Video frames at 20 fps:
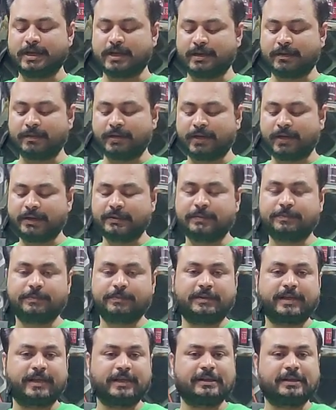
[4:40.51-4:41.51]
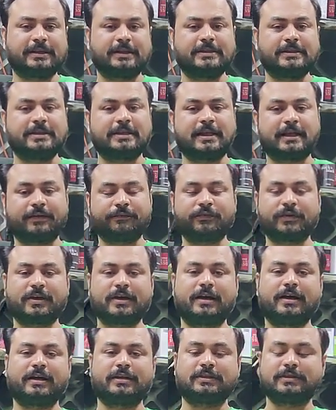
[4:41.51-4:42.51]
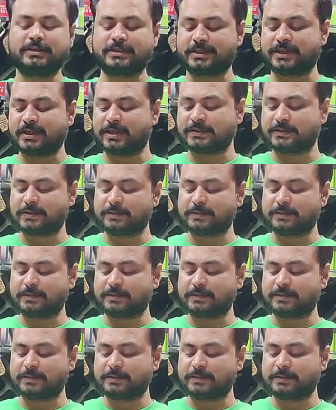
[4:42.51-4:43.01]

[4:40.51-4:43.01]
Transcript: अब लास्ट रह जाता है जी ग्राफिक कार्ड जिसका